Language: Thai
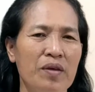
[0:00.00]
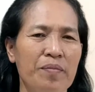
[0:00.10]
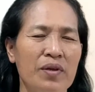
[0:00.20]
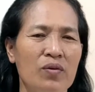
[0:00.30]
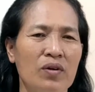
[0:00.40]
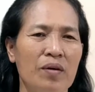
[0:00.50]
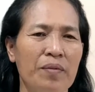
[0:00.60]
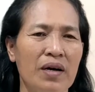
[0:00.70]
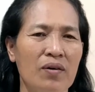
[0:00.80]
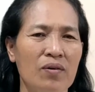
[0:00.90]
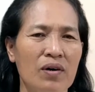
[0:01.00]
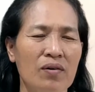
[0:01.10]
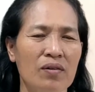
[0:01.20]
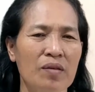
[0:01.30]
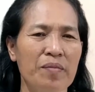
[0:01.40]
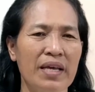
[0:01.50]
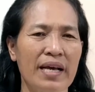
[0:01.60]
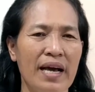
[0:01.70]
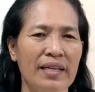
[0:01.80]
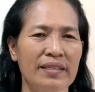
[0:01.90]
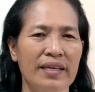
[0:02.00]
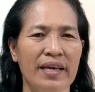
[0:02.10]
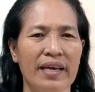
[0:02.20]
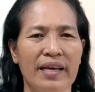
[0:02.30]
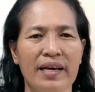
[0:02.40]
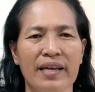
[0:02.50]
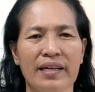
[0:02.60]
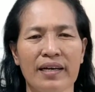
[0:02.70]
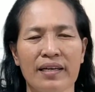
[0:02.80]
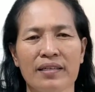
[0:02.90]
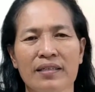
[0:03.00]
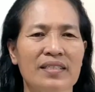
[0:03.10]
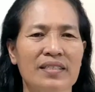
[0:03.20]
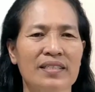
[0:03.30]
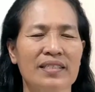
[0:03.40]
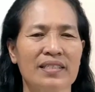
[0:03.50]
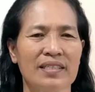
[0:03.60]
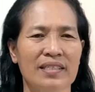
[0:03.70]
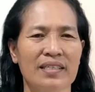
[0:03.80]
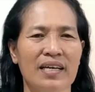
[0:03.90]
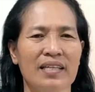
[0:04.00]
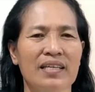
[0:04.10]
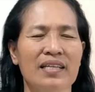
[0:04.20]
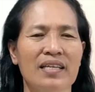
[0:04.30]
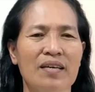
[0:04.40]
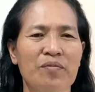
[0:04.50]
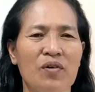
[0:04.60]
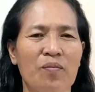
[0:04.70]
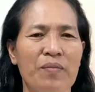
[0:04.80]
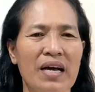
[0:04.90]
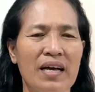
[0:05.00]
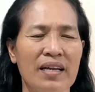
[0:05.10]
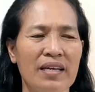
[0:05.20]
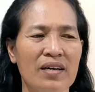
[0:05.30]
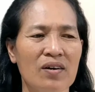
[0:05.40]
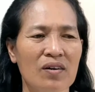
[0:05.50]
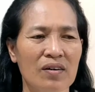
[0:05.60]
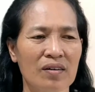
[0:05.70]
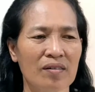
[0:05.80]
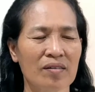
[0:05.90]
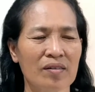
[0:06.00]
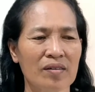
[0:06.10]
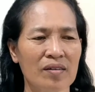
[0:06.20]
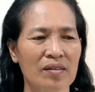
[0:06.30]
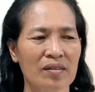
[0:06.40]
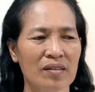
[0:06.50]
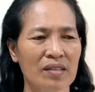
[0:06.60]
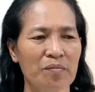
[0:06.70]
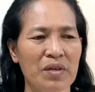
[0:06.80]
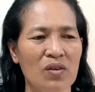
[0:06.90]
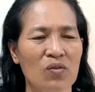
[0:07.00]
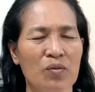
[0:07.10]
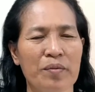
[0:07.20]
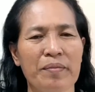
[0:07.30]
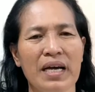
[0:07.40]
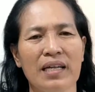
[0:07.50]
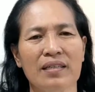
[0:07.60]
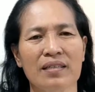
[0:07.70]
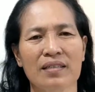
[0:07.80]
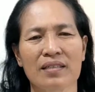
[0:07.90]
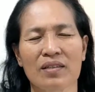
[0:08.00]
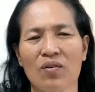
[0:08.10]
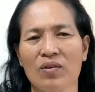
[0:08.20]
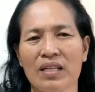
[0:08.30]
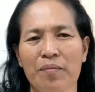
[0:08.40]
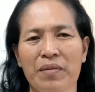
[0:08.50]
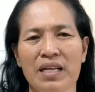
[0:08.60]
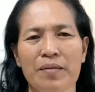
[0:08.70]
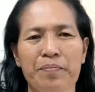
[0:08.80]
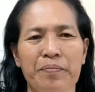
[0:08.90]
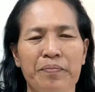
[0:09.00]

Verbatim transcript: มีประโยชน์กับเขา เขา ก็จะมีการแชร์กันค่ะ อย่างเช่นคลิปของป้านี่ก็จะมีอยู่ประมาณสองสามคลิป